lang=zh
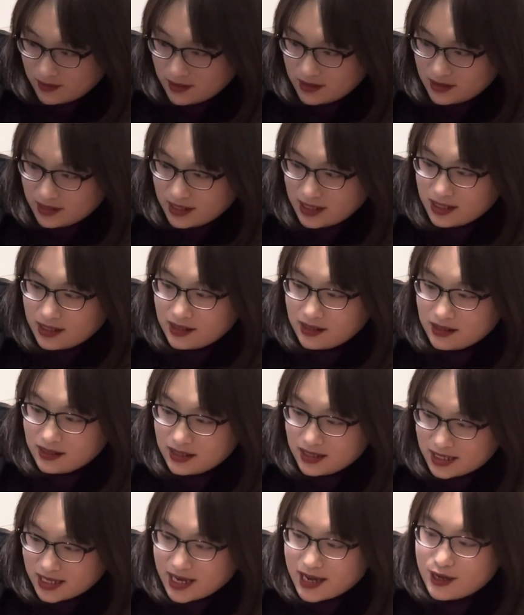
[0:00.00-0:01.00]

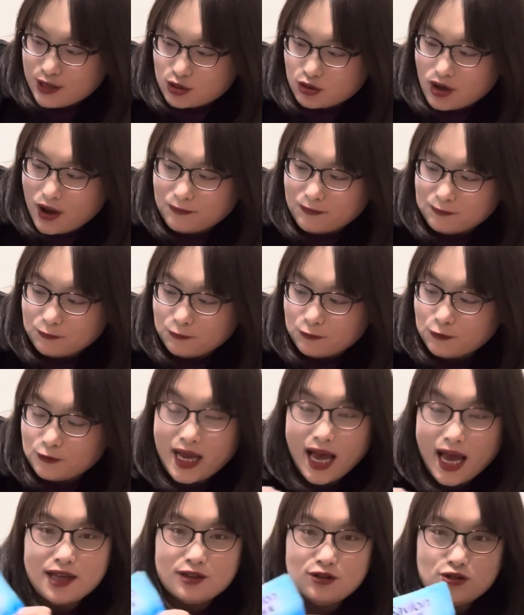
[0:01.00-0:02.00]
清洁爽肤
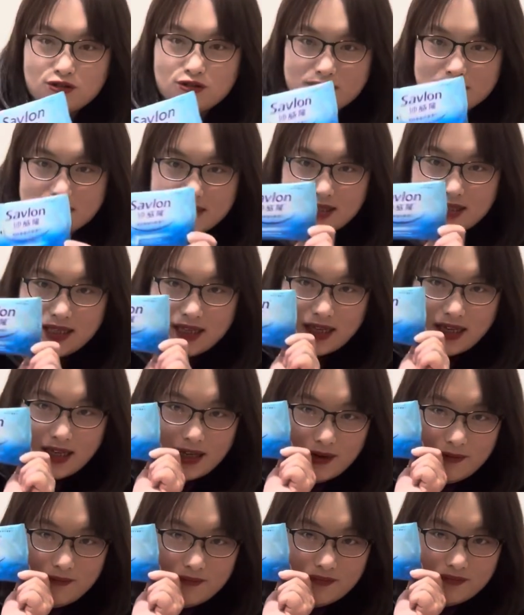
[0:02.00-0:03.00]
抗菌湿
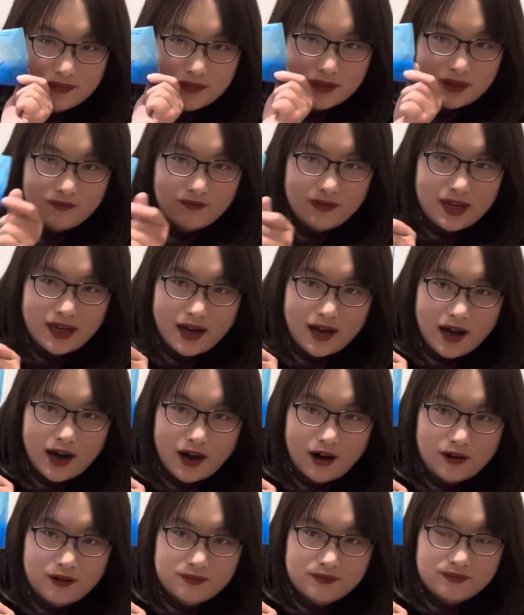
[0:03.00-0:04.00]
巾，非常
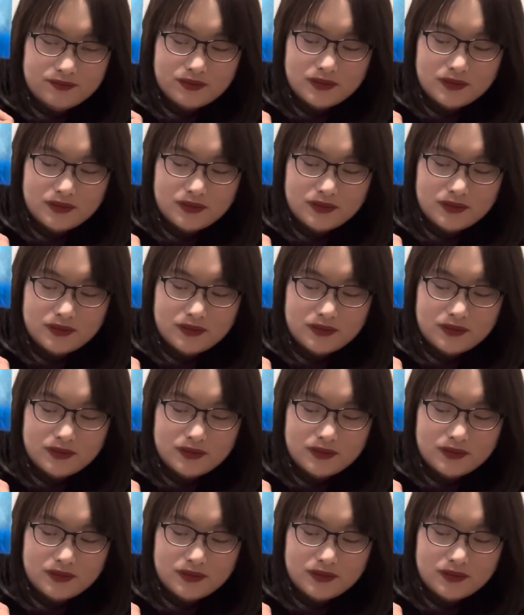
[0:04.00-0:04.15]
好，